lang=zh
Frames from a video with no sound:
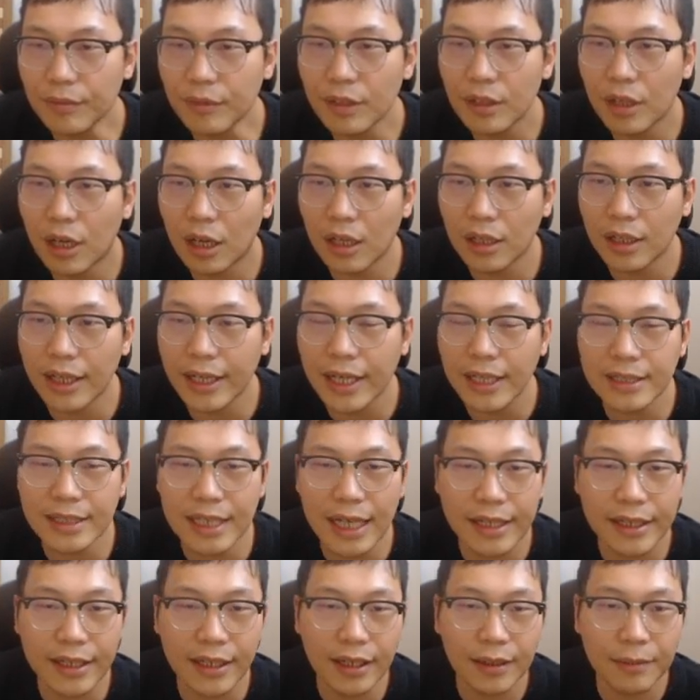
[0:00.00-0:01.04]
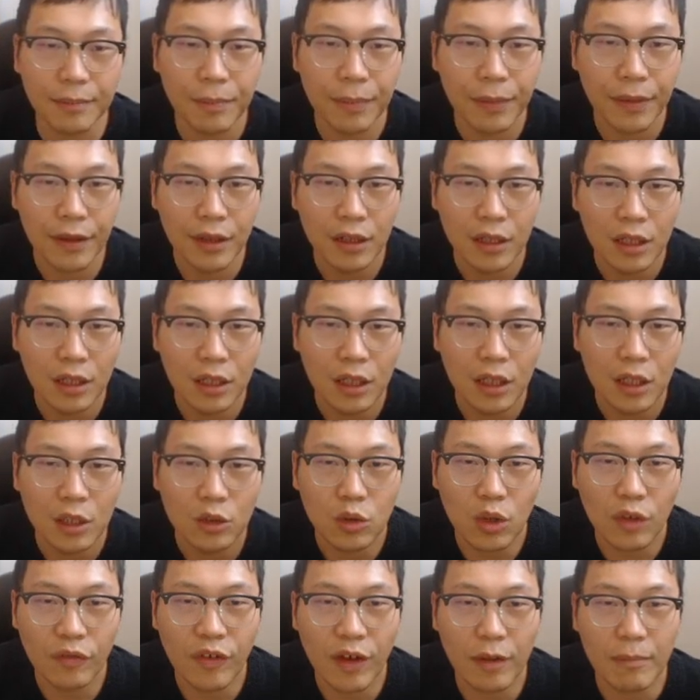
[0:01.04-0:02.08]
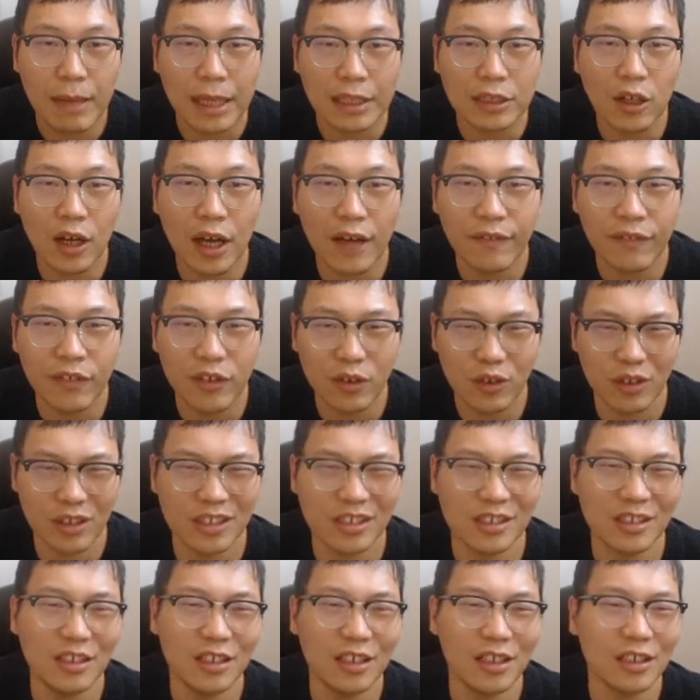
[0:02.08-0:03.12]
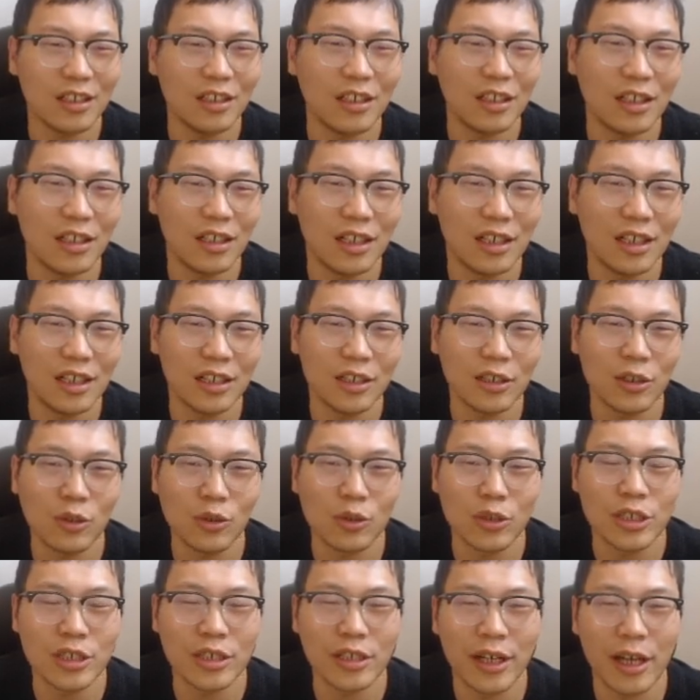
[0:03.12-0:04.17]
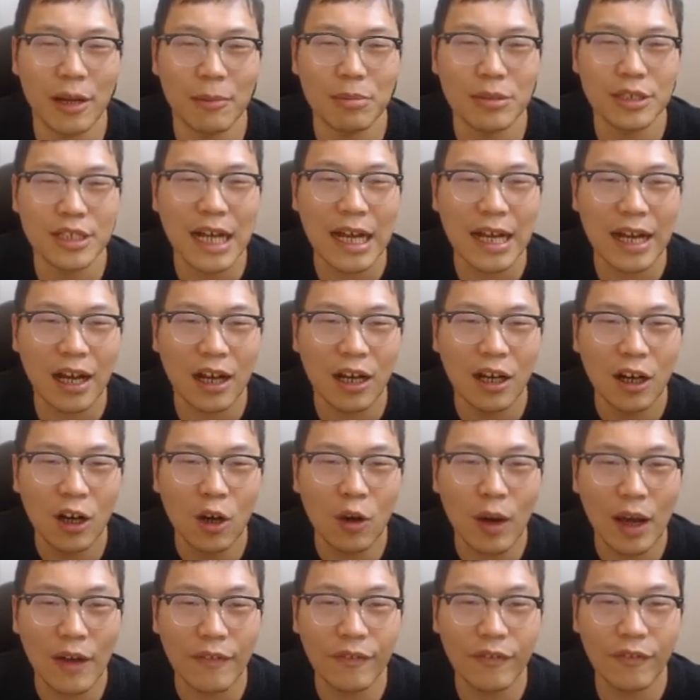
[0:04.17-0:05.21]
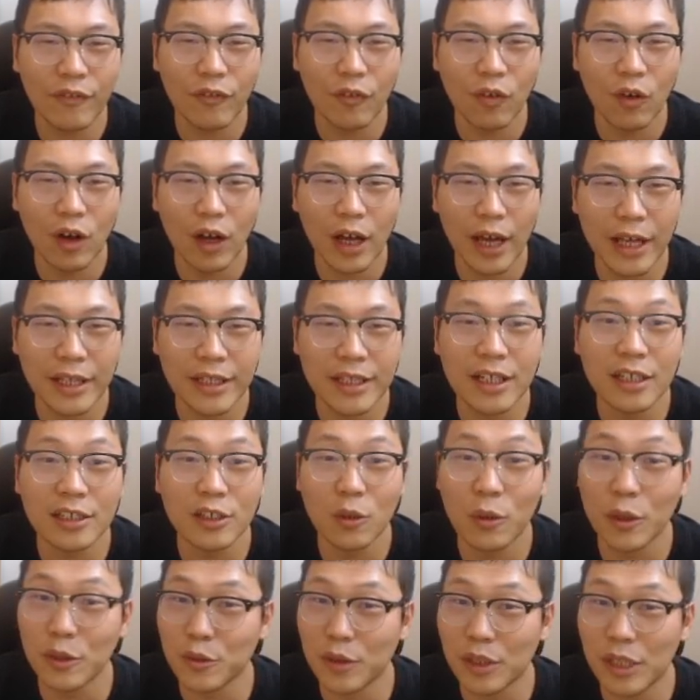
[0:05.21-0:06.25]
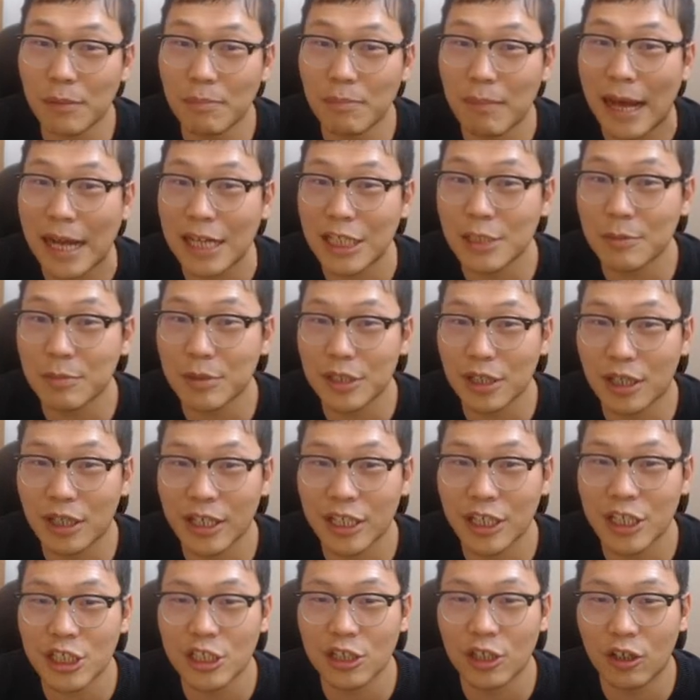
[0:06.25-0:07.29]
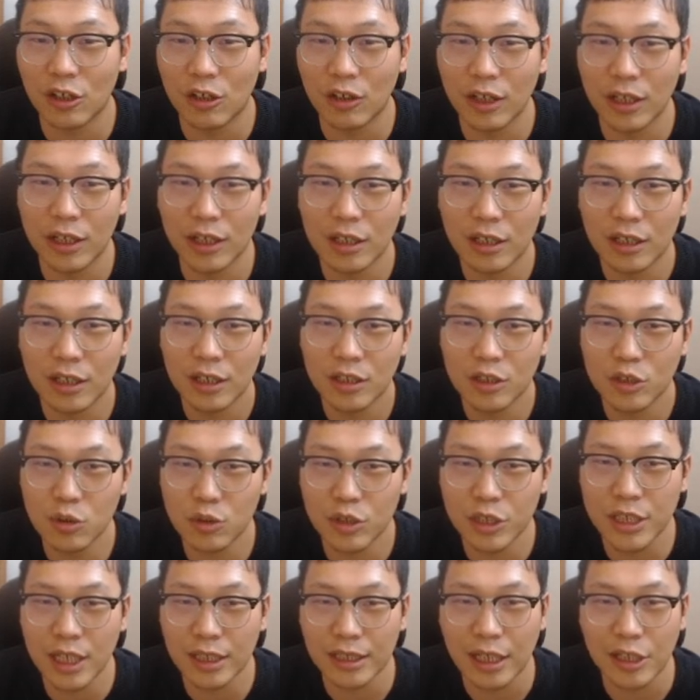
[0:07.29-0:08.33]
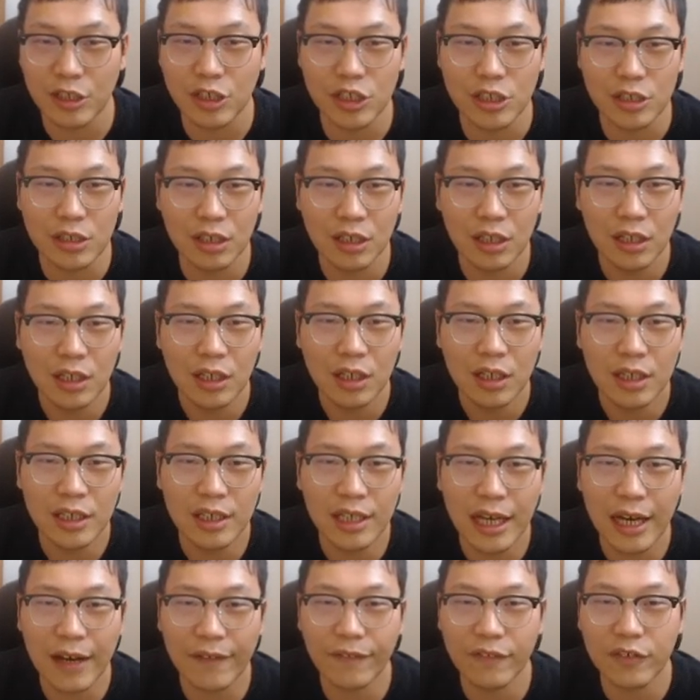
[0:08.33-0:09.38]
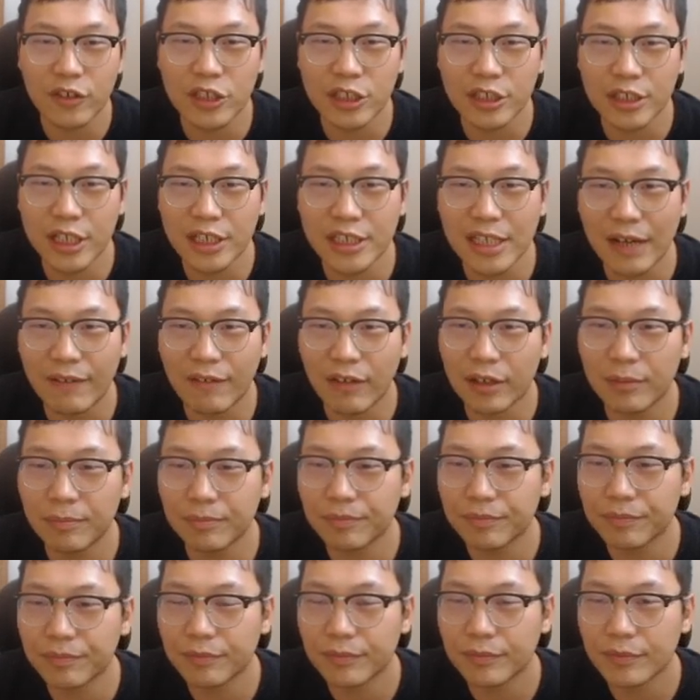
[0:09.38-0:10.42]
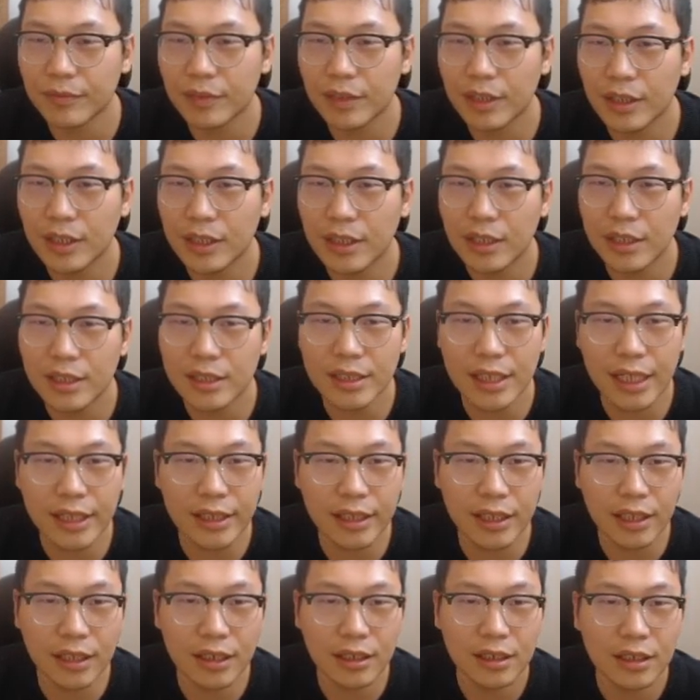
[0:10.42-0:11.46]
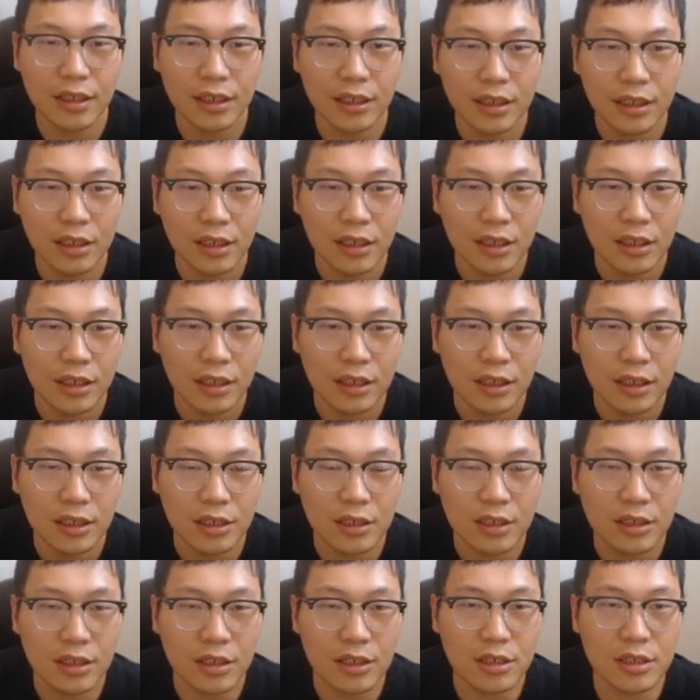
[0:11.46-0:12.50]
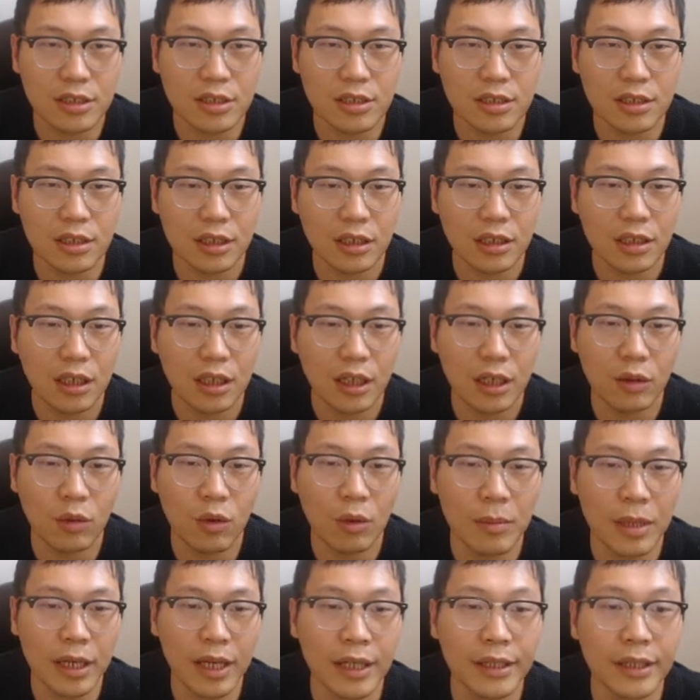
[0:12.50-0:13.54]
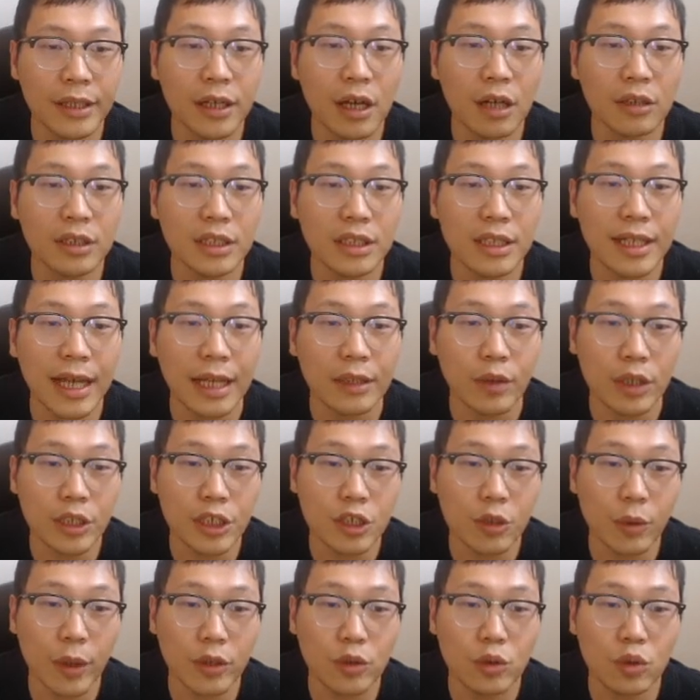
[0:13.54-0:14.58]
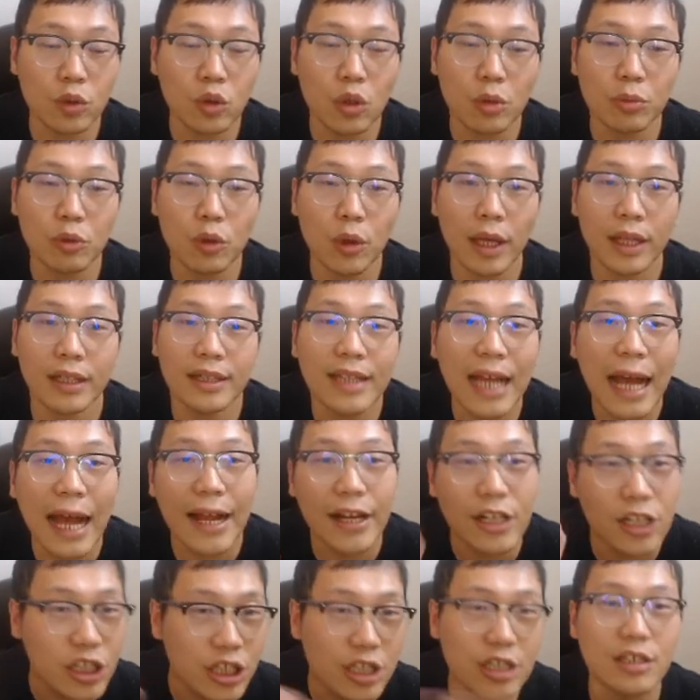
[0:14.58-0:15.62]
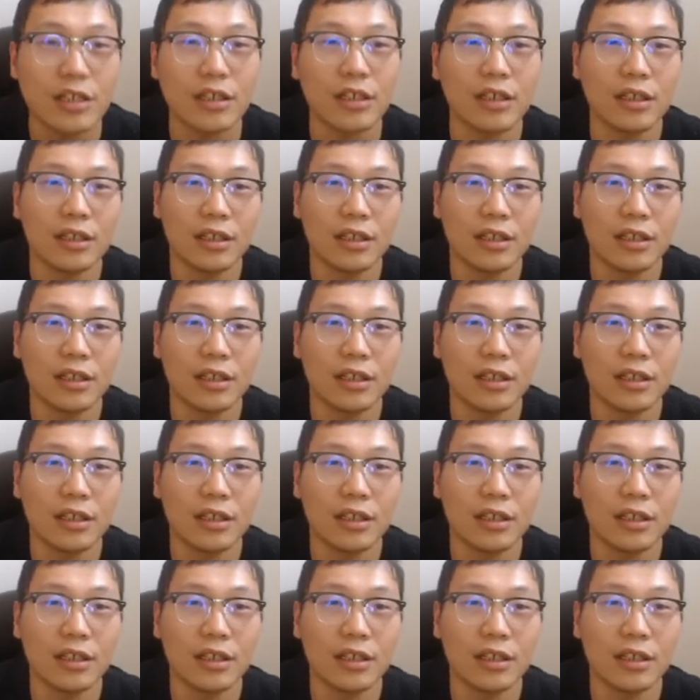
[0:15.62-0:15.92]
好，来看下一个。对方马到 f6，这个又是两步杀呀。后 f5，哎，你可能会觉得马是不是可以吃后？就是让他吃 e f，直接杀王。下一个车吃，哎，我们肯定要第一感觉吃回去，对不对？但是，